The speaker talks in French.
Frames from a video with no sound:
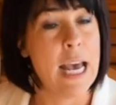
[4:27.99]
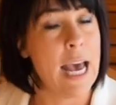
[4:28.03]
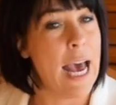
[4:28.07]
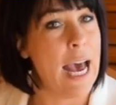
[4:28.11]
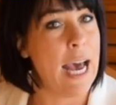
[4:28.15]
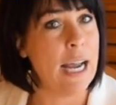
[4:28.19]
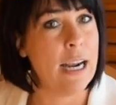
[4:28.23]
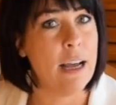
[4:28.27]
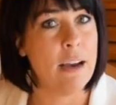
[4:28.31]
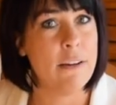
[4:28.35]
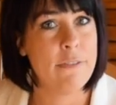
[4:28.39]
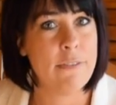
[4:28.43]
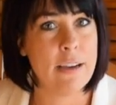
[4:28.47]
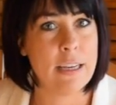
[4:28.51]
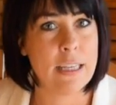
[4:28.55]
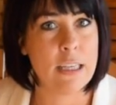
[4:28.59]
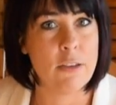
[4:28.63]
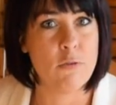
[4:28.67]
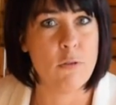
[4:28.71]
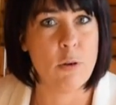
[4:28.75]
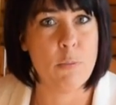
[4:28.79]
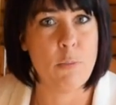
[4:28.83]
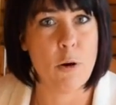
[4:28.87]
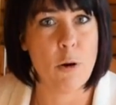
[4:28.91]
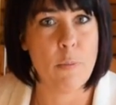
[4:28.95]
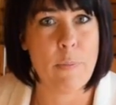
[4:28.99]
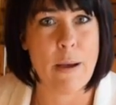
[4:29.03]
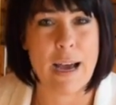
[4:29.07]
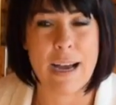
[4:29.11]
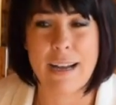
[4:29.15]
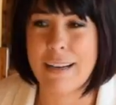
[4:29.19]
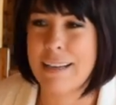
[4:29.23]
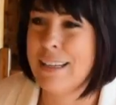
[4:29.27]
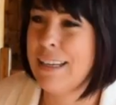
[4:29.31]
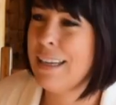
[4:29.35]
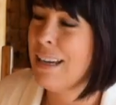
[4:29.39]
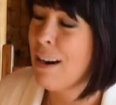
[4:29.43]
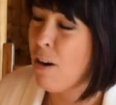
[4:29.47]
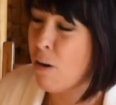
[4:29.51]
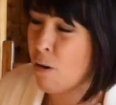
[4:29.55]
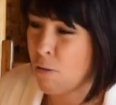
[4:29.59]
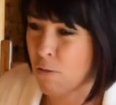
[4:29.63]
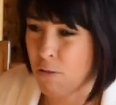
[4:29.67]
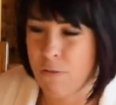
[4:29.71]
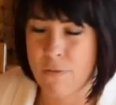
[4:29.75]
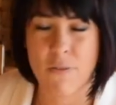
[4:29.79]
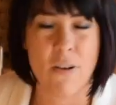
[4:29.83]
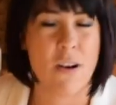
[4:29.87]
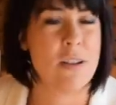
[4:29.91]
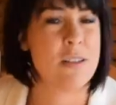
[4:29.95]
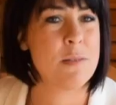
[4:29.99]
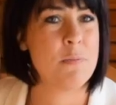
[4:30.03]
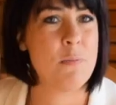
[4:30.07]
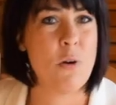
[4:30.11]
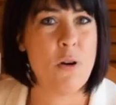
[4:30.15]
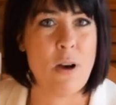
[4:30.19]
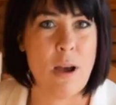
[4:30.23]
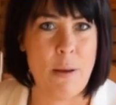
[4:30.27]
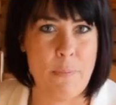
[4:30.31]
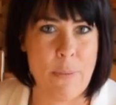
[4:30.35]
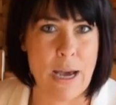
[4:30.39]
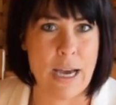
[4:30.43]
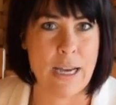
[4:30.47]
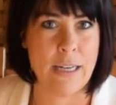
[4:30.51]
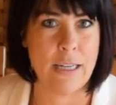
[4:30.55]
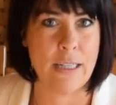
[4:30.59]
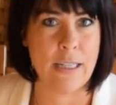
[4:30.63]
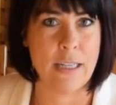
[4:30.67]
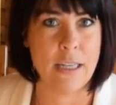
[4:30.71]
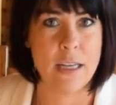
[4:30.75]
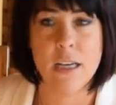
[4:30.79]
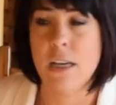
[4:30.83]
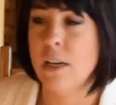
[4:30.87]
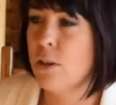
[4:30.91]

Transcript: À l'enfant qui ne veut pas parler, on ne le force pas à parler.